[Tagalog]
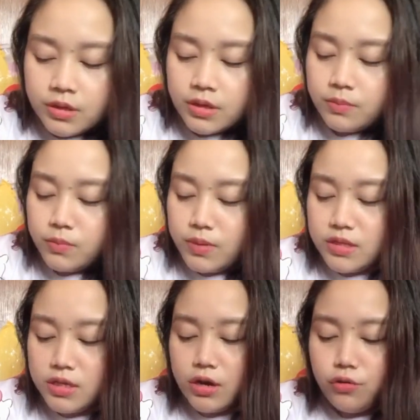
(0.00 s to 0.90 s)
hindi
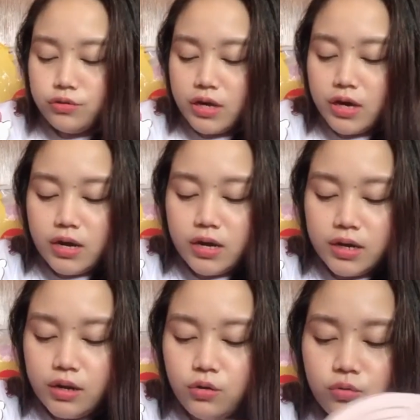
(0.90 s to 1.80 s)
din ako ng
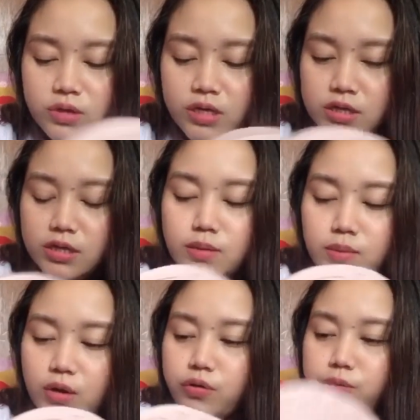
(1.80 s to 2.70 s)
Hello Kitty na may
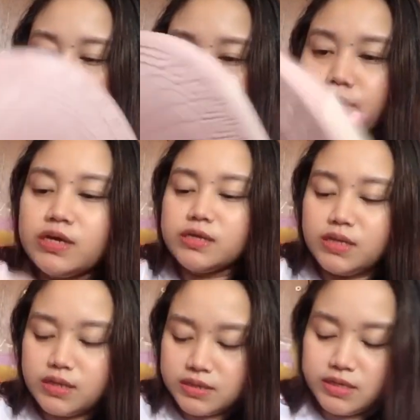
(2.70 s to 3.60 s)
order ka din
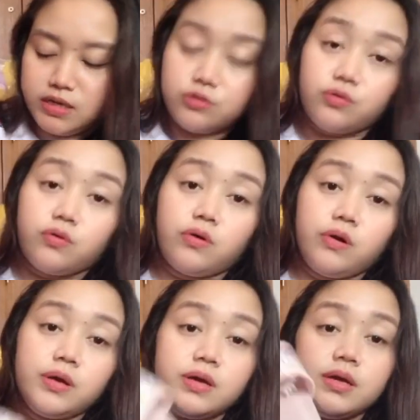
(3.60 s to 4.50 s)
kasi nito.
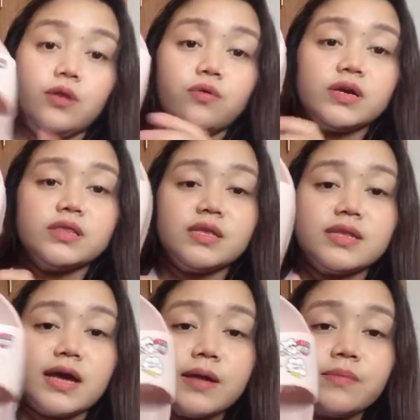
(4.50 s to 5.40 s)
Hello Kitty na